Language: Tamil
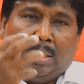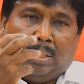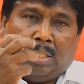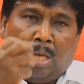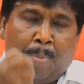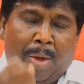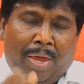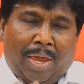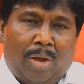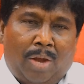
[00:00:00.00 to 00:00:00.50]

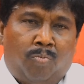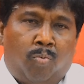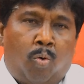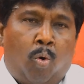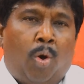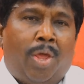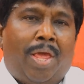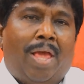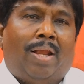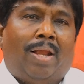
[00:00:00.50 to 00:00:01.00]
சபையின்
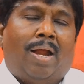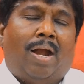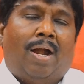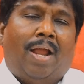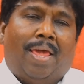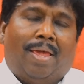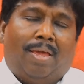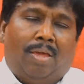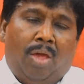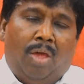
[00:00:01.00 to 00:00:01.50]

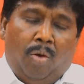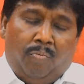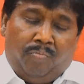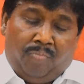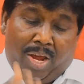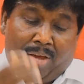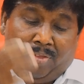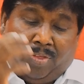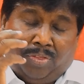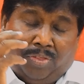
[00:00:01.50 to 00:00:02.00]
ஊழியர்களை
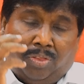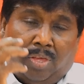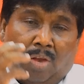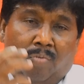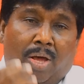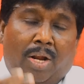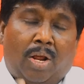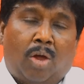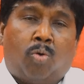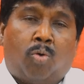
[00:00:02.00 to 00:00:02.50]

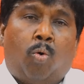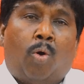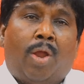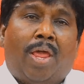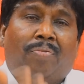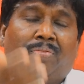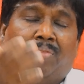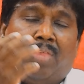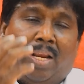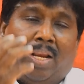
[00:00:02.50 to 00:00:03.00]
வேதத்தில்
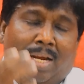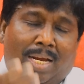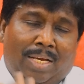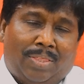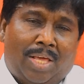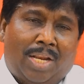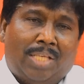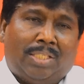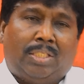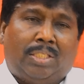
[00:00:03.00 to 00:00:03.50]
வரக்கூடிய தீர்க்க
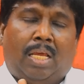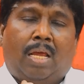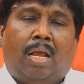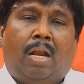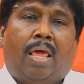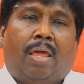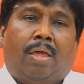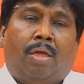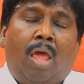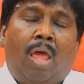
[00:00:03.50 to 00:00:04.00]

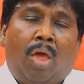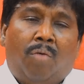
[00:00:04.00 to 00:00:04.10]
தரிசிகளை